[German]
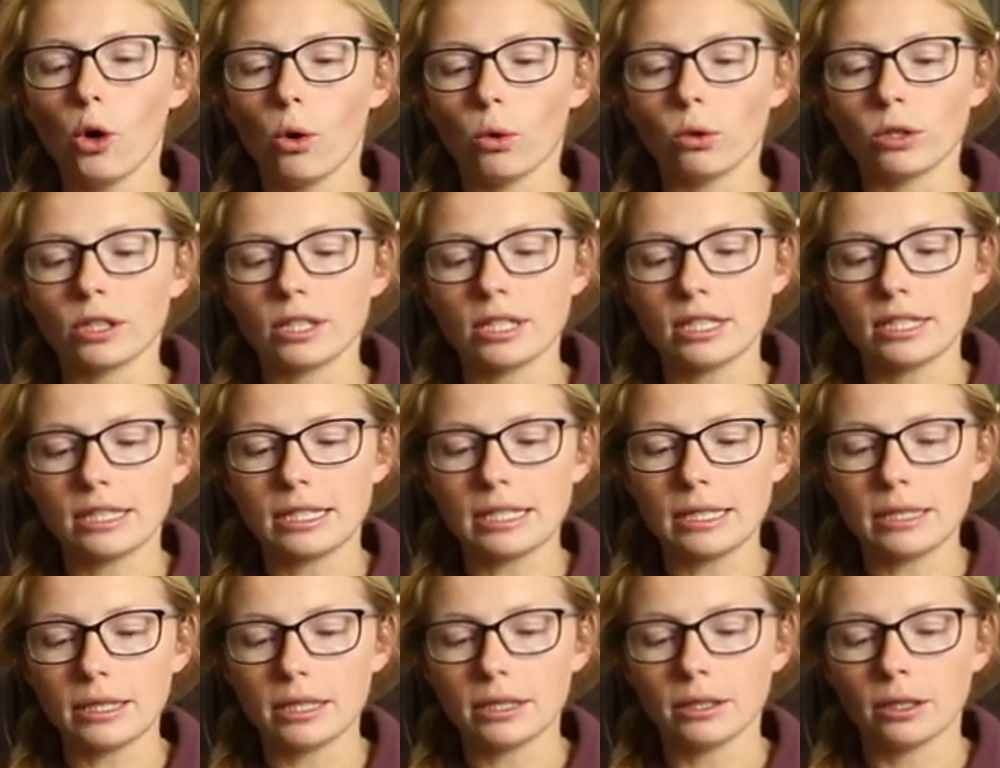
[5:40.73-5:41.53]

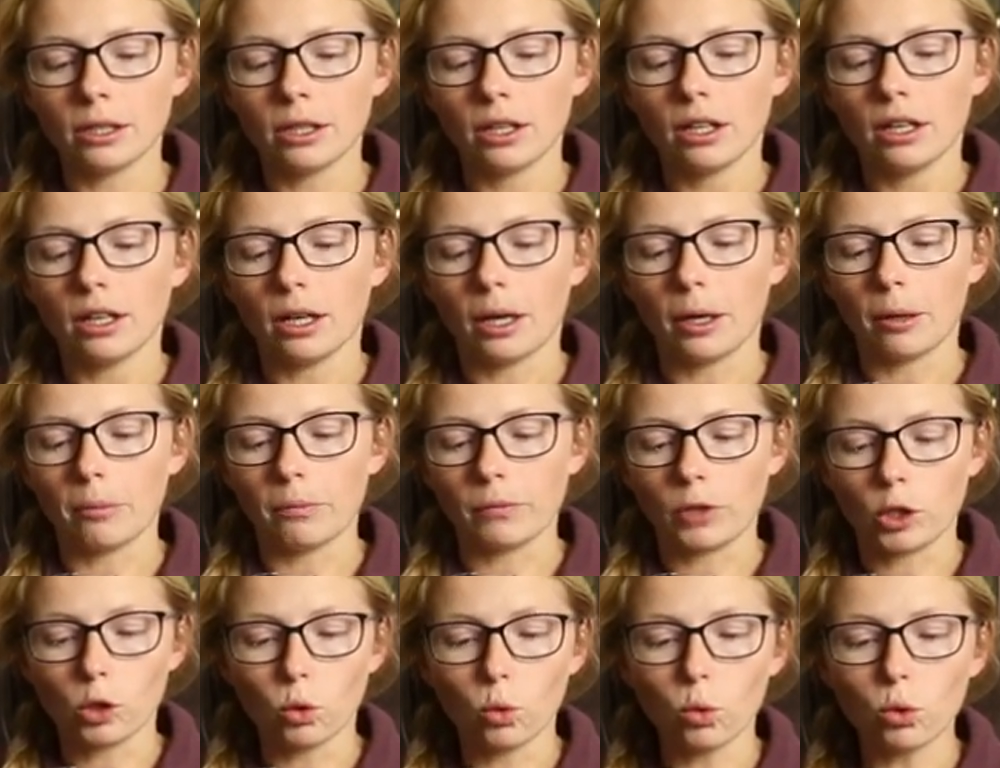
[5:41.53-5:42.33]
und die
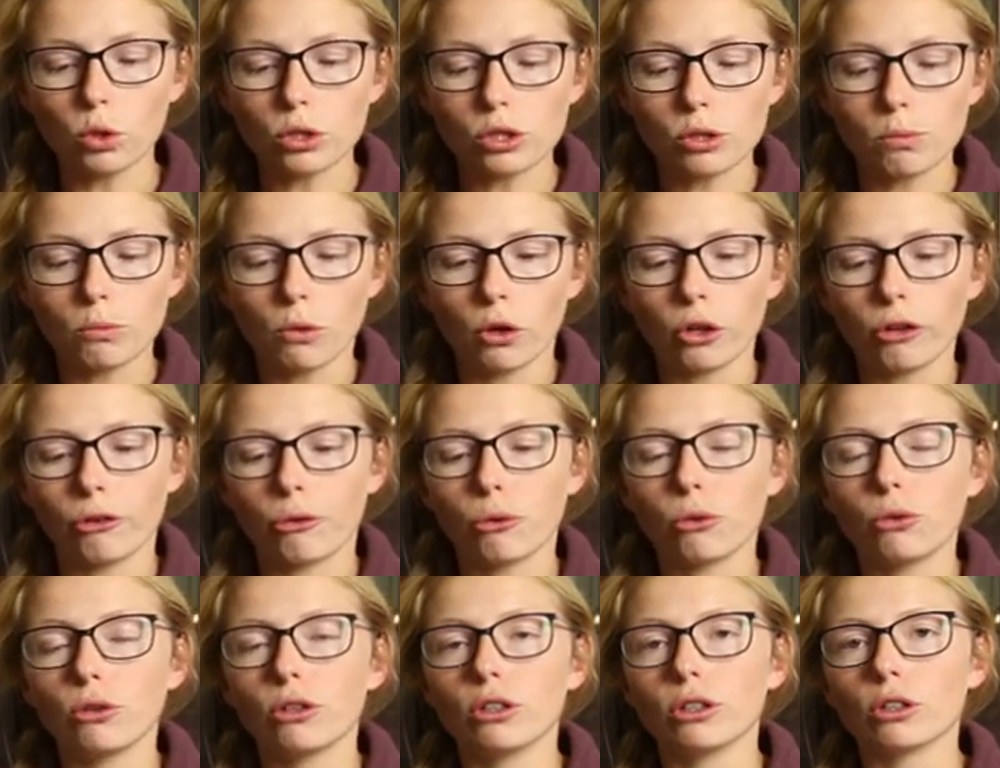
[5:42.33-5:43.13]
ähm,
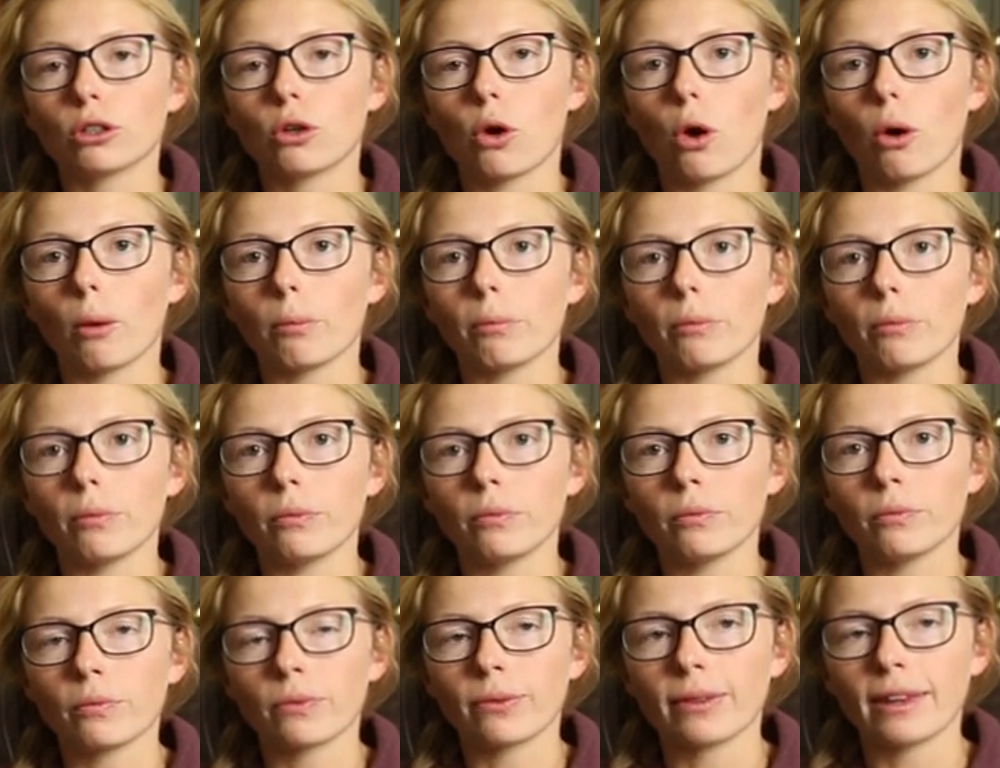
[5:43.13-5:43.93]
Geruchsmoleküle
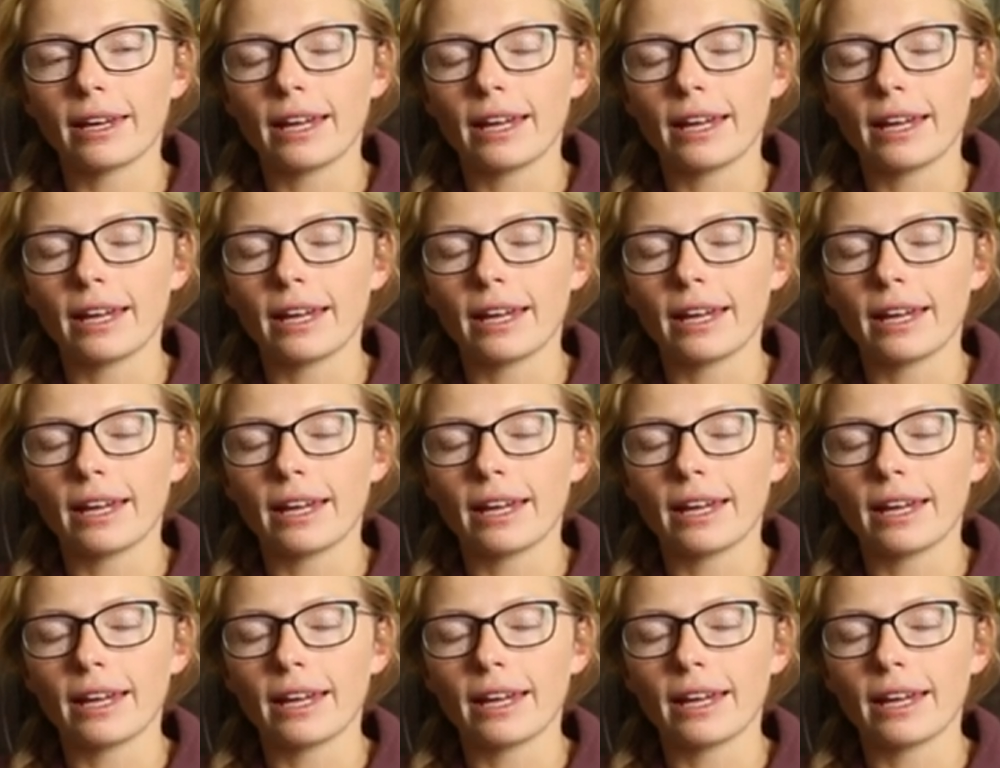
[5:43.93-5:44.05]
kommen